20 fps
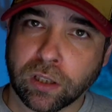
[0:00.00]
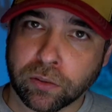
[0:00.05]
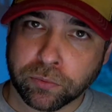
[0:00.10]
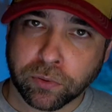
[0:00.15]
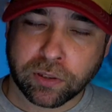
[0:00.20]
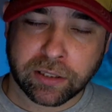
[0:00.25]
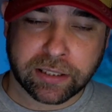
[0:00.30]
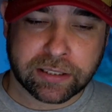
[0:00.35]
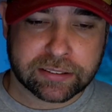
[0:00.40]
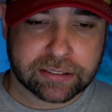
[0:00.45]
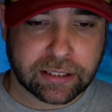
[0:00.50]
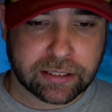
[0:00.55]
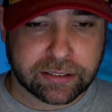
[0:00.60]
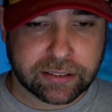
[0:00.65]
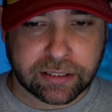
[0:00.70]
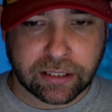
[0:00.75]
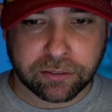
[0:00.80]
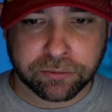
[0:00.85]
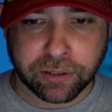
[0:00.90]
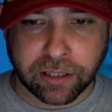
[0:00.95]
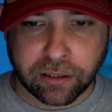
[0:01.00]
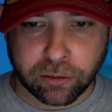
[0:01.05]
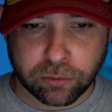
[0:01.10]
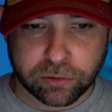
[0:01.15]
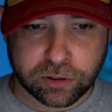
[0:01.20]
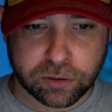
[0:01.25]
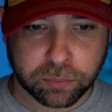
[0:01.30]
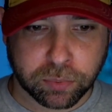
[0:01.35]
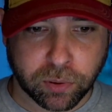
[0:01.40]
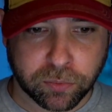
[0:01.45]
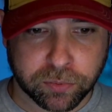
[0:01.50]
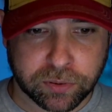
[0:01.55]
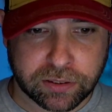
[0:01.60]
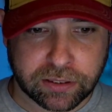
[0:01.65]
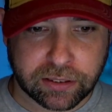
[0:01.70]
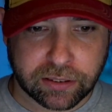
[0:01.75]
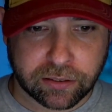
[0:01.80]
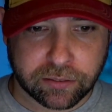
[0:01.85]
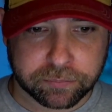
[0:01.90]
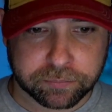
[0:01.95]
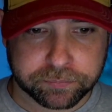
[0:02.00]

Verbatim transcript: von gegenseitigen Erfahrungen zu profitieren.